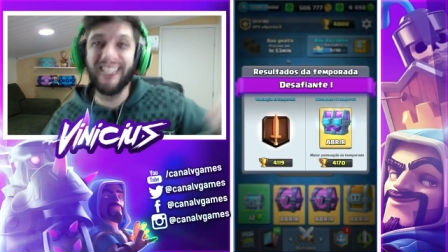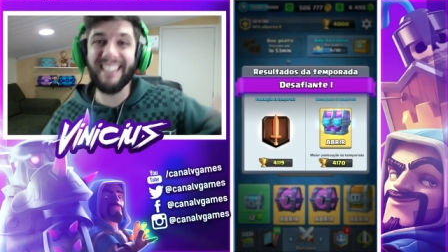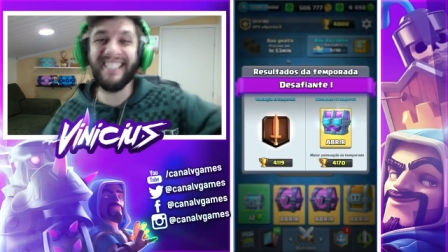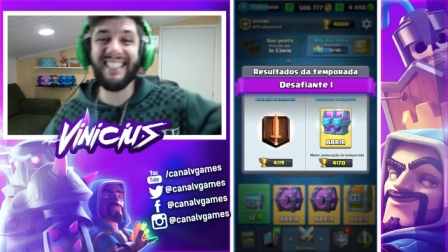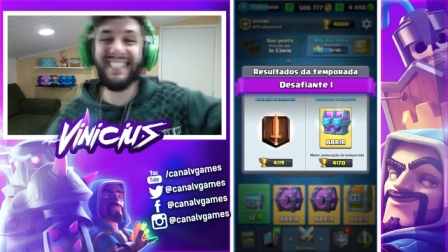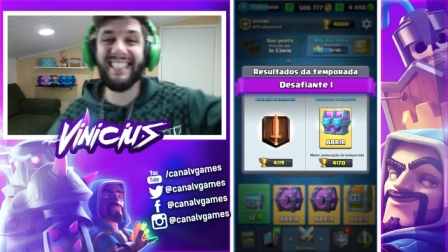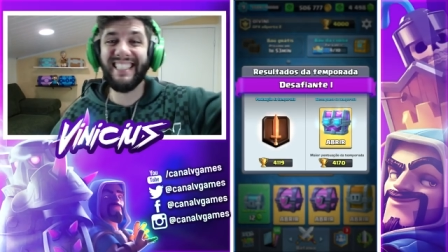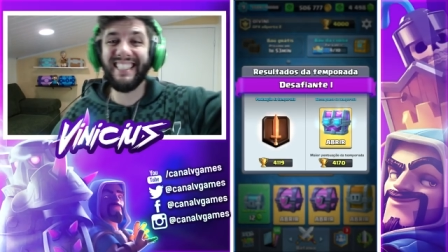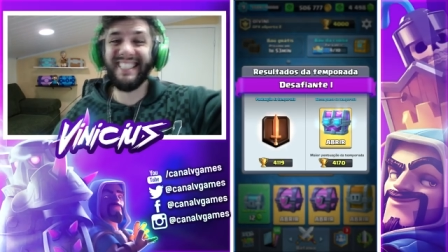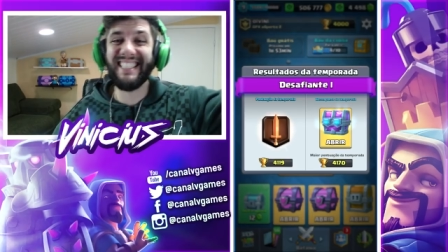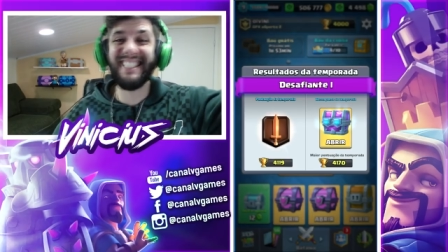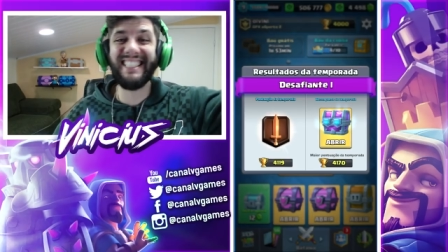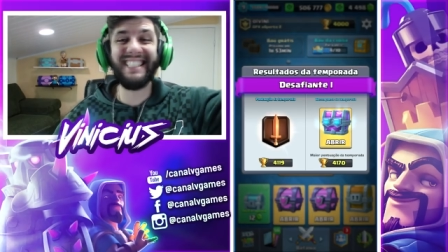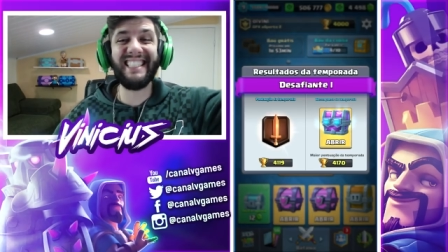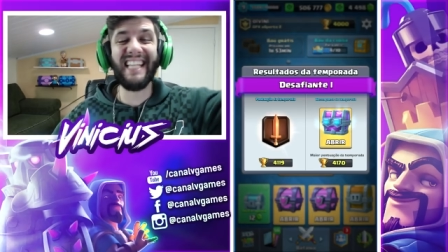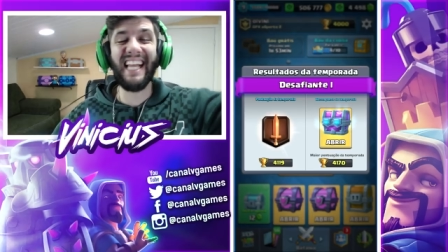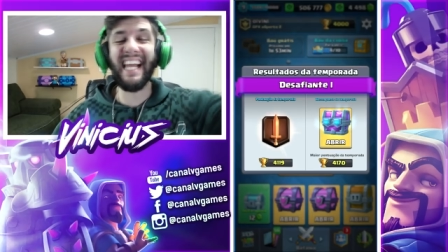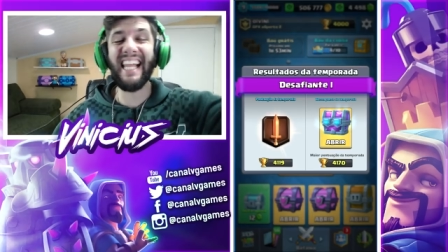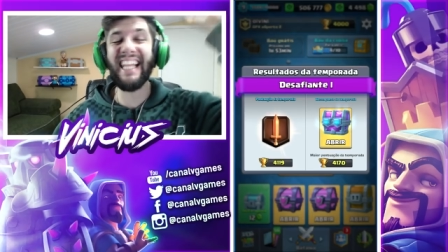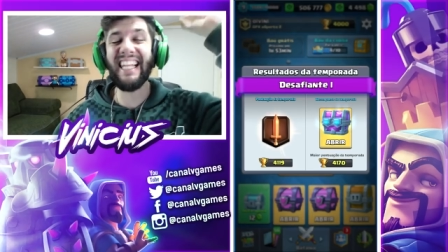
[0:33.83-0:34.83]

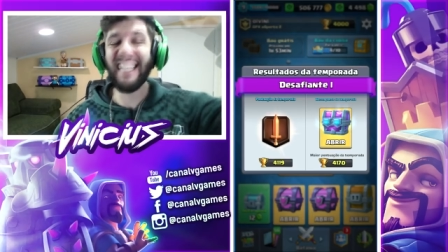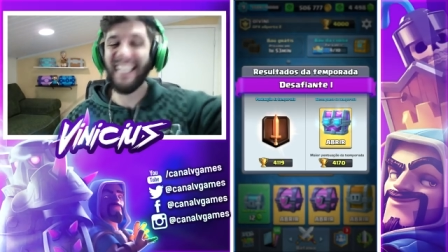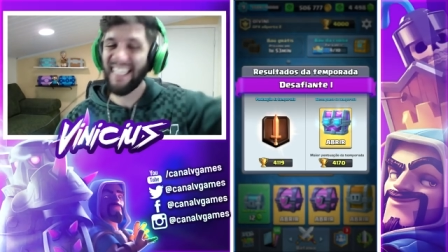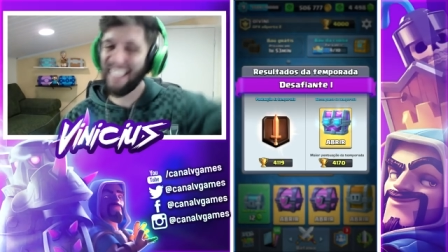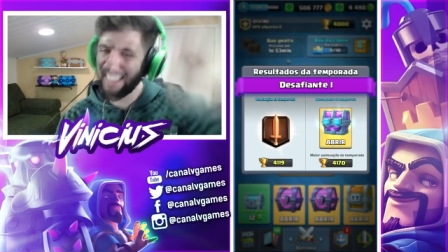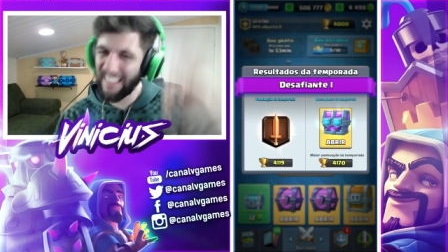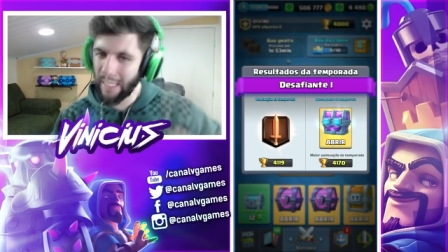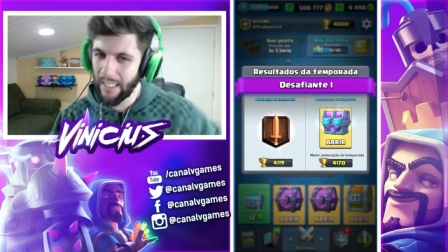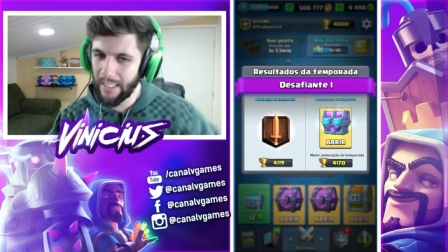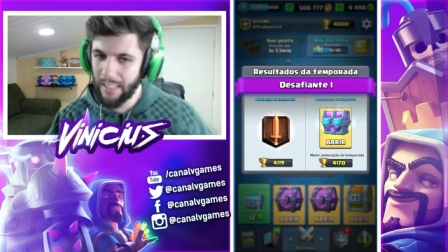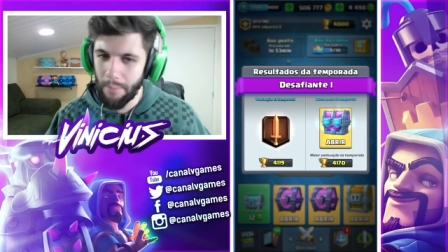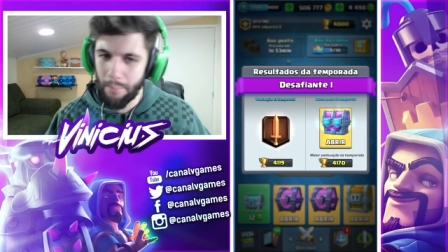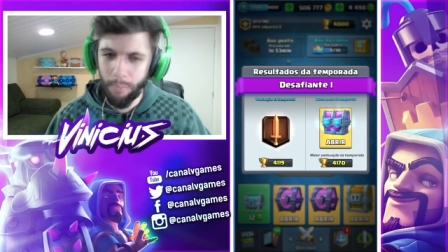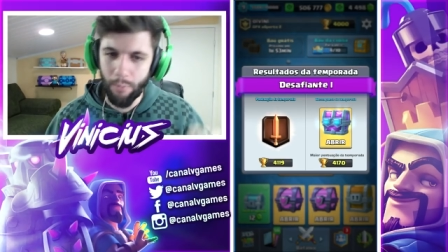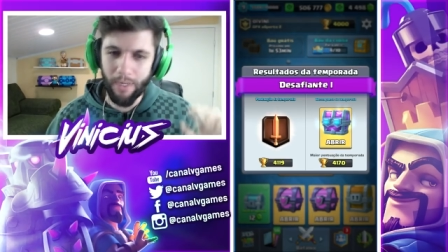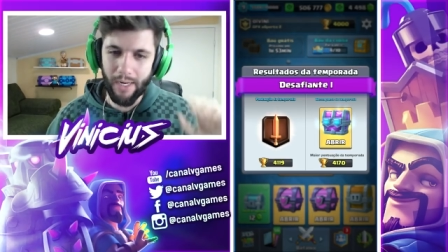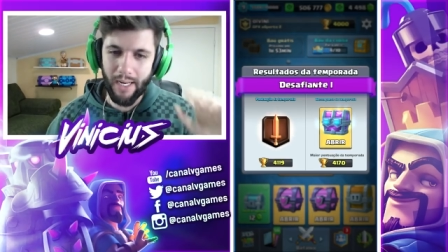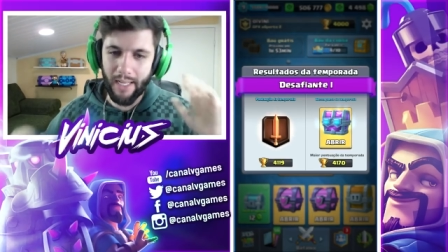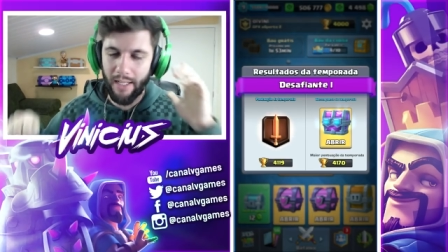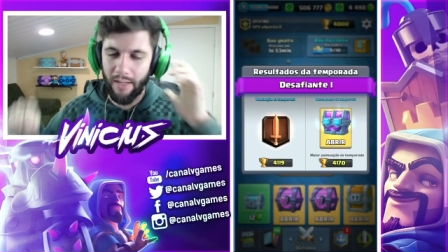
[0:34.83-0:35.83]
esta linda
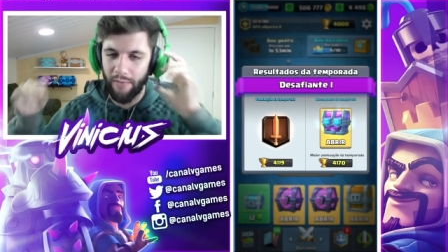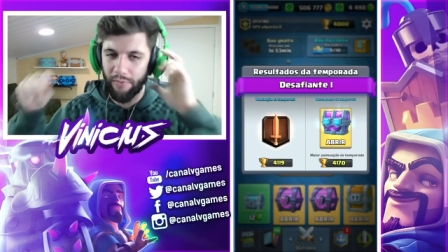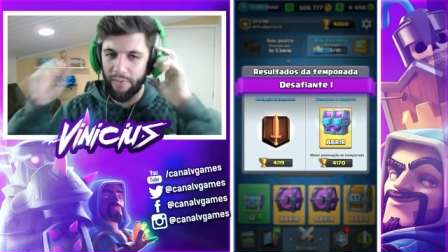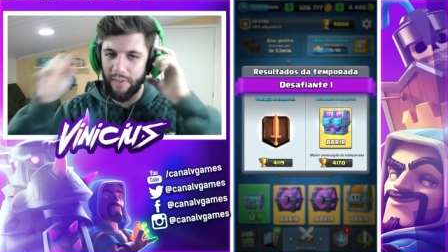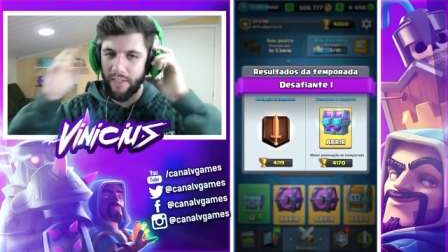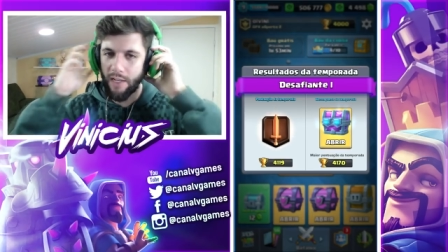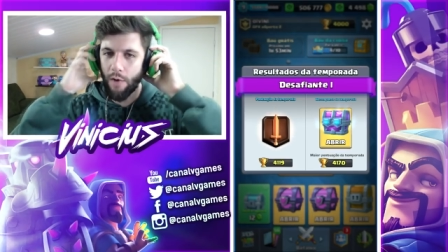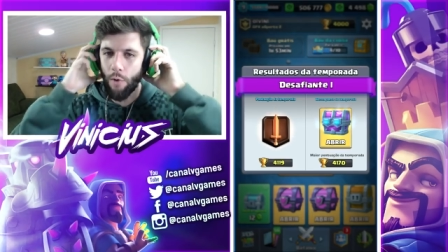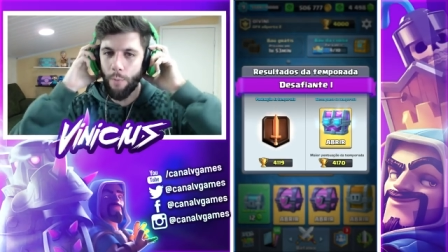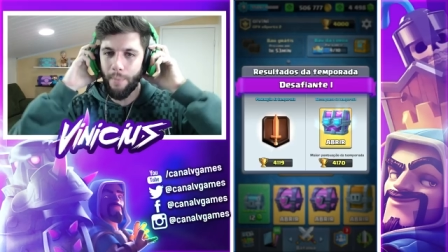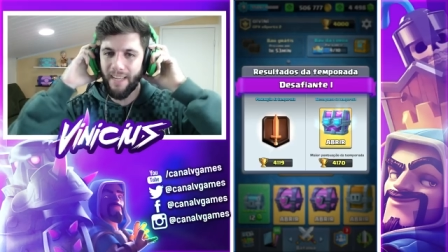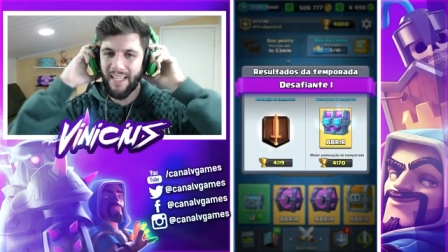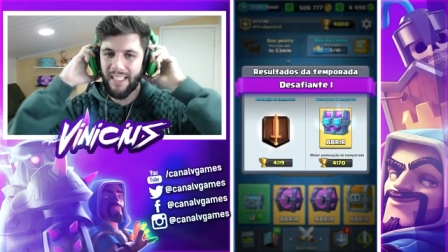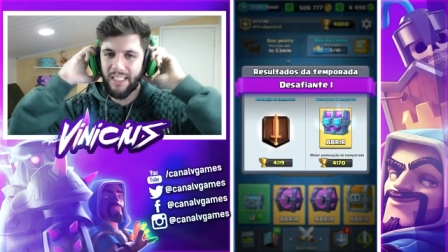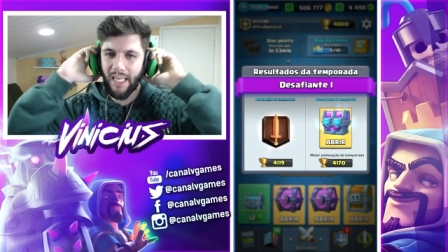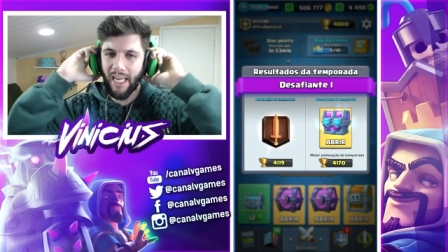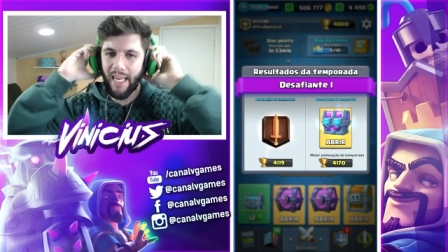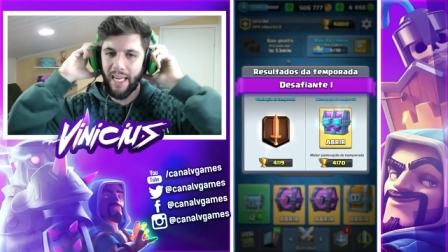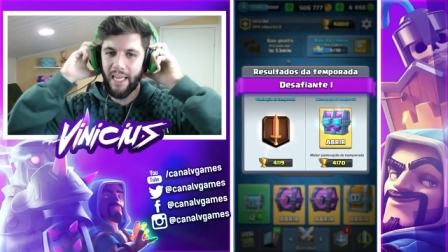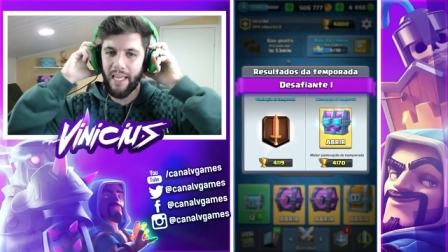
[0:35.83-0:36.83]
temporada
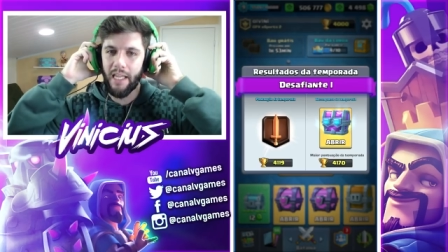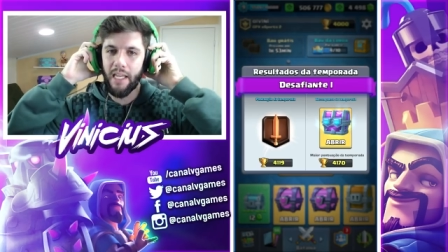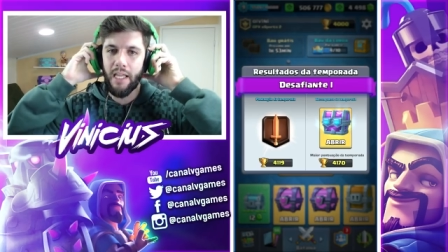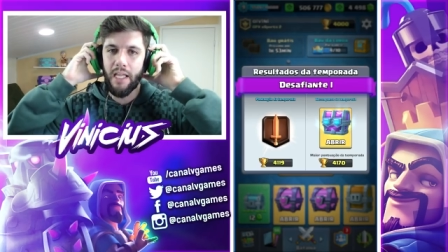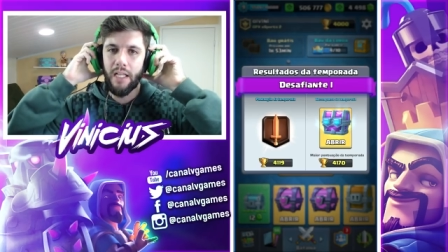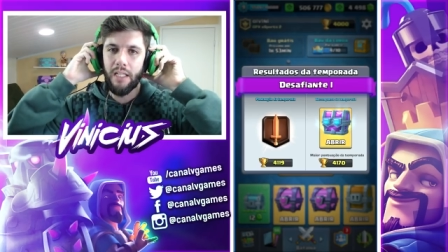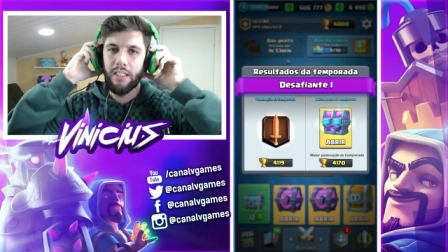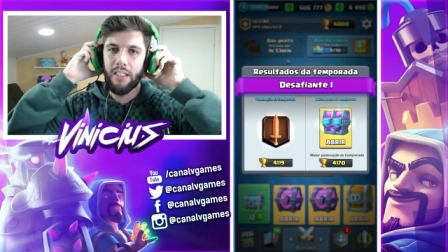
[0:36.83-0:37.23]
finalmente aí.